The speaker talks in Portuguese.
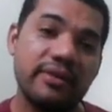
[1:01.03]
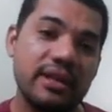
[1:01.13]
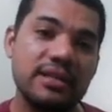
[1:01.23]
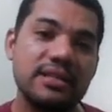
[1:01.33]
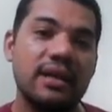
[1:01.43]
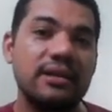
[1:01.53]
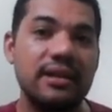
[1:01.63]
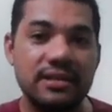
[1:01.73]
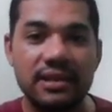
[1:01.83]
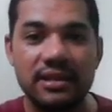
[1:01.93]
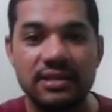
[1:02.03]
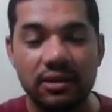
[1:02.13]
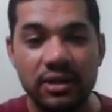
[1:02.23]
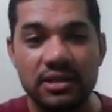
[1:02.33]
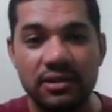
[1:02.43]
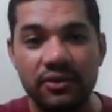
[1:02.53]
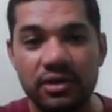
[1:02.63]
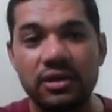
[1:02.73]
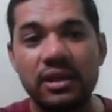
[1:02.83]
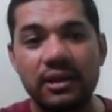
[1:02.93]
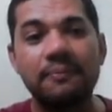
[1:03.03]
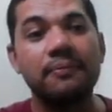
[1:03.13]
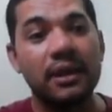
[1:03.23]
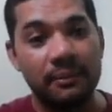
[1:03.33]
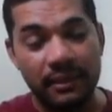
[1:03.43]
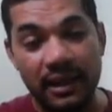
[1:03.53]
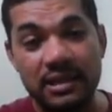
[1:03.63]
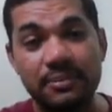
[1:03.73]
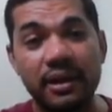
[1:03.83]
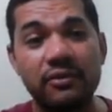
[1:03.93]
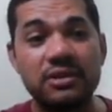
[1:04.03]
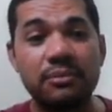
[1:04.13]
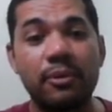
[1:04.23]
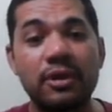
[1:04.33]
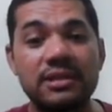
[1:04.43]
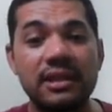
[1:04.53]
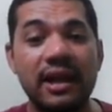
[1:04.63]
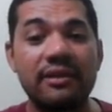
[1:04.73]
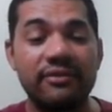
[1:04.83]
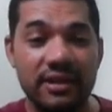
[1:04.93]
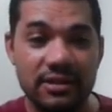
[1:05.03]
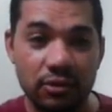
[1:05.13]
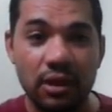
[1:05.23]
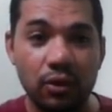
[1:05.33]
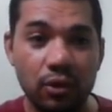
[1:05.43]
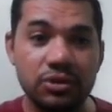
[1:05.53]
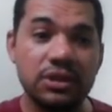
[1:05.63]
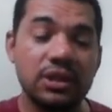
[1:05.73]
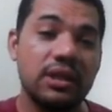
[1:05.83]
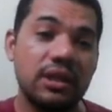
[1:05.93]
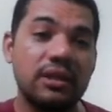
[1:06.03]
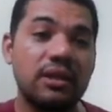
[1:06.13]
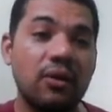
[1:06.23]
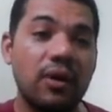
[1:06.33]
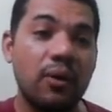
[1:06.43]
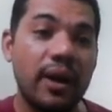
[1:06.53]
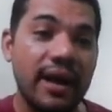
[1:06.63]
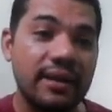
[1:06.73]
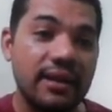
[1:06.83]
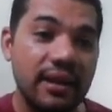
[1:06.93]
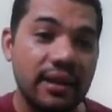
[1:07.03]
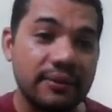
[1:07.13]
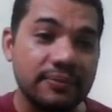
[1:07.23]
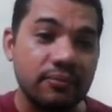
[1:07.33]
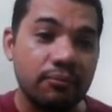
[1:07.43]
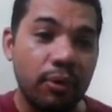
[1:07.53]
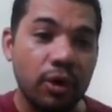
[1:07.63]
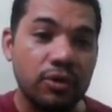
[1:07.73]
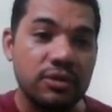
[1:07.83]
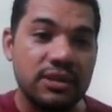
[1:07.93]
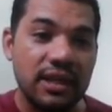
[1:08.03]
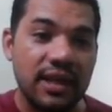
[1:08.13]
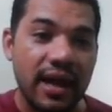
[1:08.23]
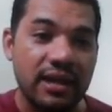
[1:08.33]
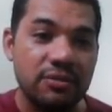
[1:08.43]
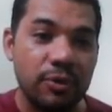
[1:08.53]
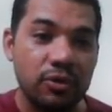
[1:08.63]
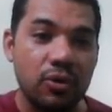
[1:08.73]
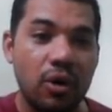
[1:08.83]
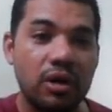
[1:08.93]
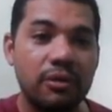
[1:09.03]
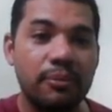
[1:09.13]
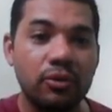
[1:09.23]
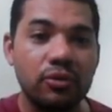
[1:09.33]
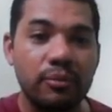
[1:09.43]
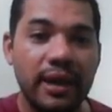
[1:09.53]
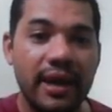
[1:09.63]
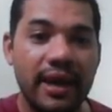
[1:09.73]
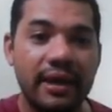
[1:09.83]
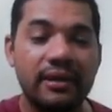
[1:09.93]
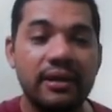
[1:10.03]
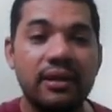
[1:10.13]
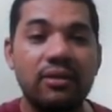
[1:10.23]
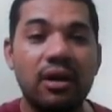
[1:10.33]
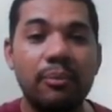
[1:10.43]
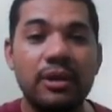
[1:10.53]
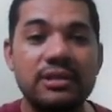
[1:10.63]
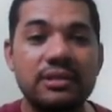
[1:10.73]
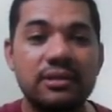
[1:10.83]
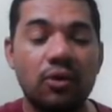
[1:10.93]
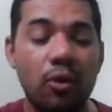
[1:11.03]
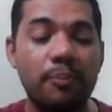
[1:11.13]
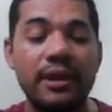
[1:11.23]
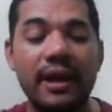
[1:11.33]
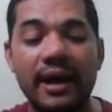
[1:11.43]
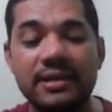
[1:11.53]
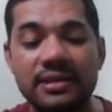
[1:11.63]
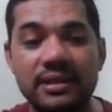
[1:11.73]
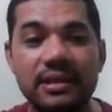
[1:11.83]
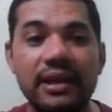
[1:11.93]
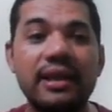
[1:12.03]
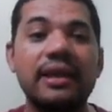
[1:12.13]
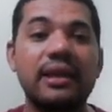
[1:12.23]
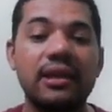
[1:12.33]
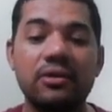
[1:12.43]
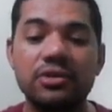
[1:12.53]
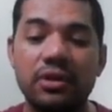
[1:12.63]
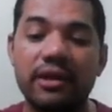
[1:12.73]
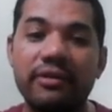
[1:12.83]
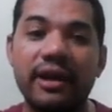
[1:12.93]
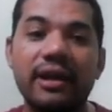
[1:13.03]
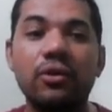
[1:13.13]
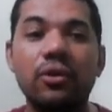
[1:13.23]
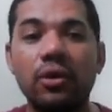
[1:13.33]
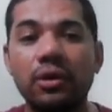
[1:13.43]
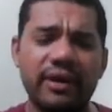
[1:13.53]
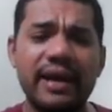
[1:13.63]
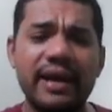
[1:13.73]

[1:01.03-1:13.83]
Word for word: vai deixar a descrição desse vídeo aqui, beleza? Para que você possa ir lá e fazer o download. Então é o ead.seinares.org.br. Então eu posso copiar esse link aqui no seu navegador, vai